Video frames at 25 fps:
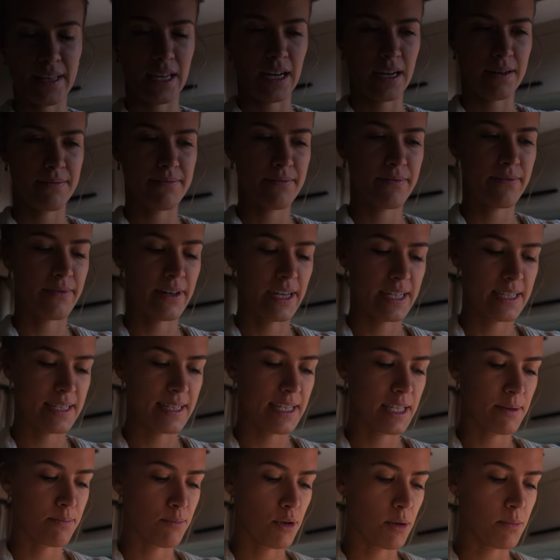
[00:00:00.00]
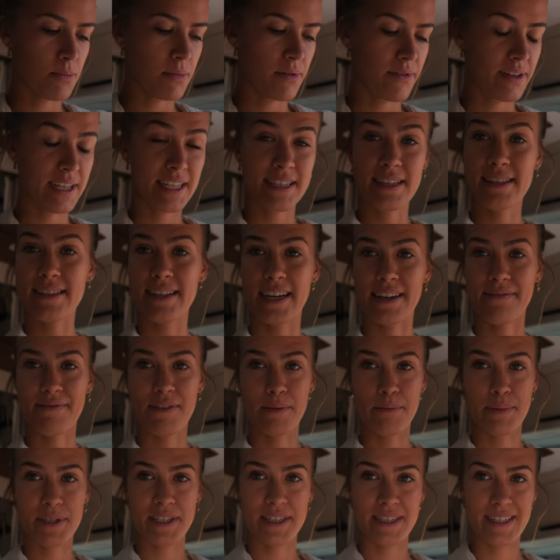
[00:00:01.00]
ja, war jetzt nicht Bombe, wenigstens hatten
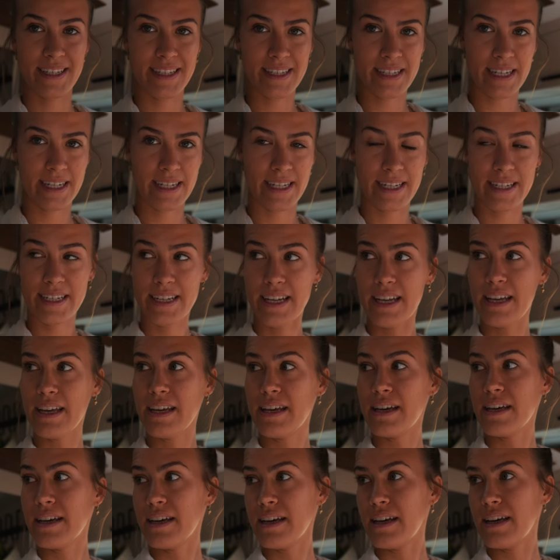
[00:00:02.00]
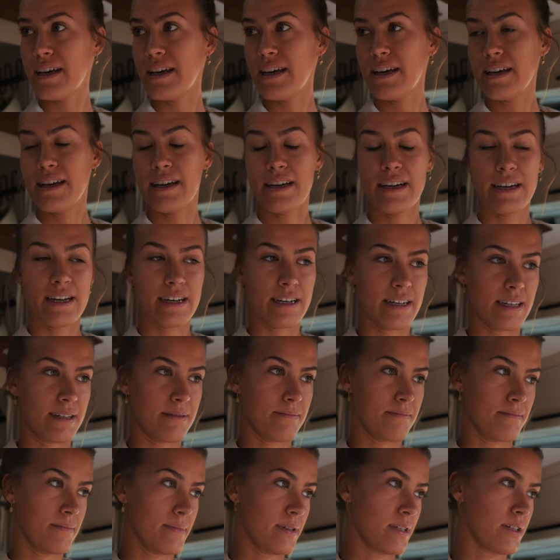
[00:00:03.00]
wir ein bisschen Internet.
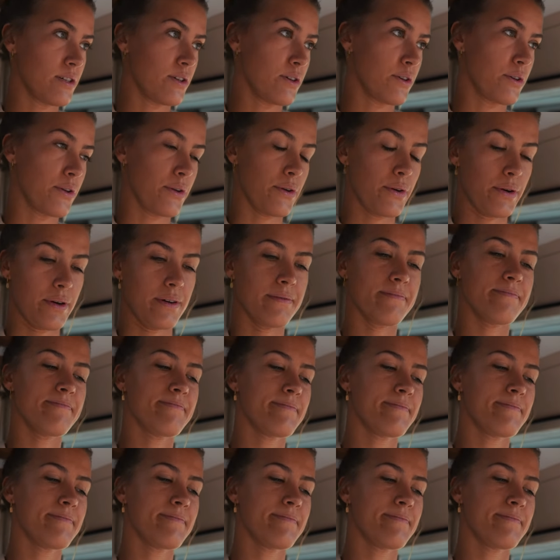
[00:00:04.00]
Ähm, ja,